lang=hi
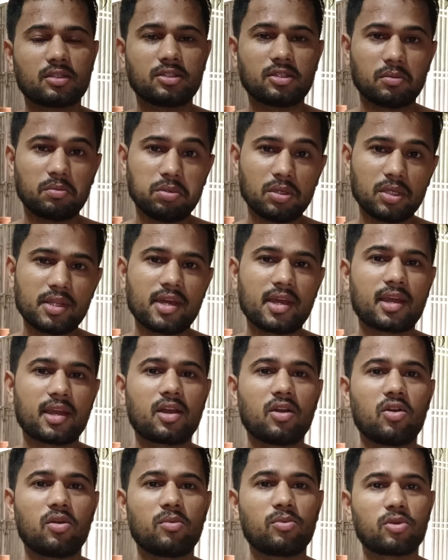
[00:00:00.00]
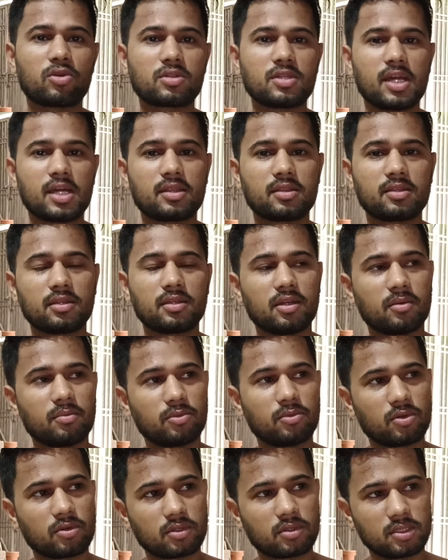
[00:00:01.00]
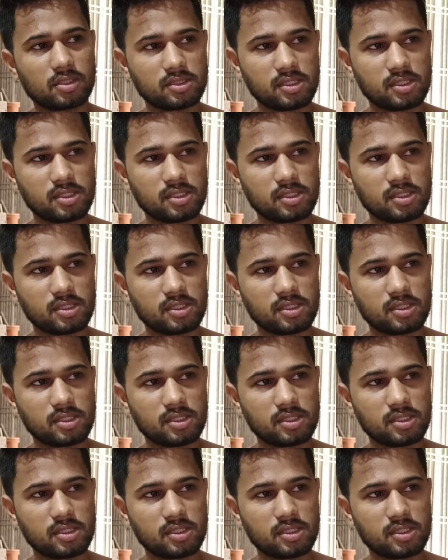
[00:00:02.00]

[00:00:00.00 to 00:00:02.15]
जब भी नया गाँव हम लोग जाते हैं हम लोग के